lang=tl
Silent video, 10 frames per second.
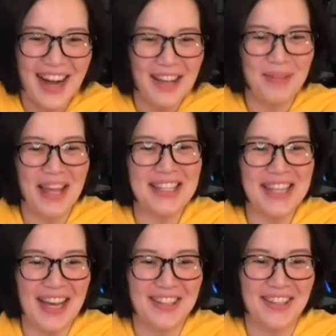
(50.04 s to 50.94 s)
God bless
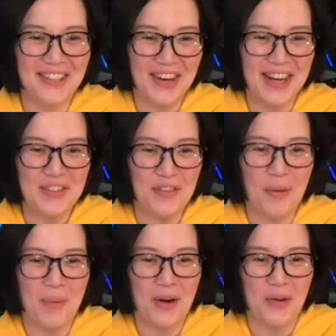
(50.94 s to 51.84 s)
Idol Chris
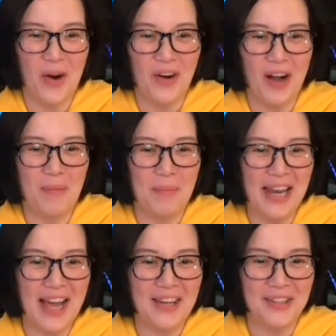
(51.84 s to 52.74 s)
from Aurora
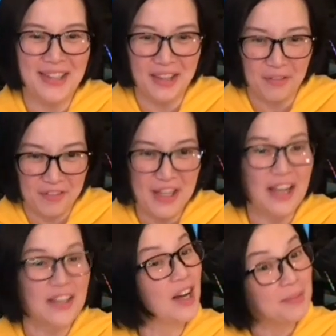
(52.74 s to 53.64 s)
Malanot
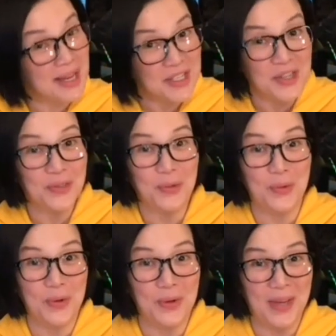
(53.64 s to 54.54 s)
Natividad. God bless you
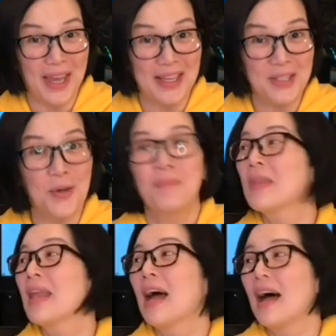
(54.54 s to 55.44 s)
too. Okay, so
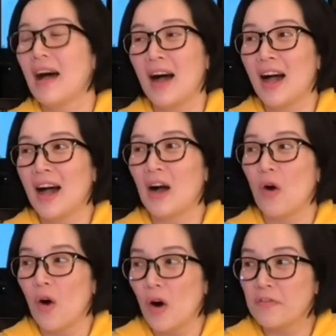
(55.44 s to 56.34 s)
uh,
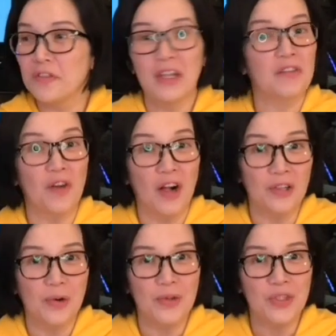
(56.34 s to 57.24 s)
hopefully if
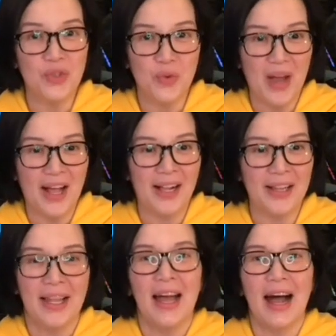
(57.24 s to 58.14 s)
all goes
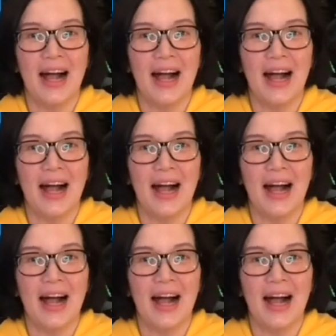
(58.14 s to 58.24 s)
well,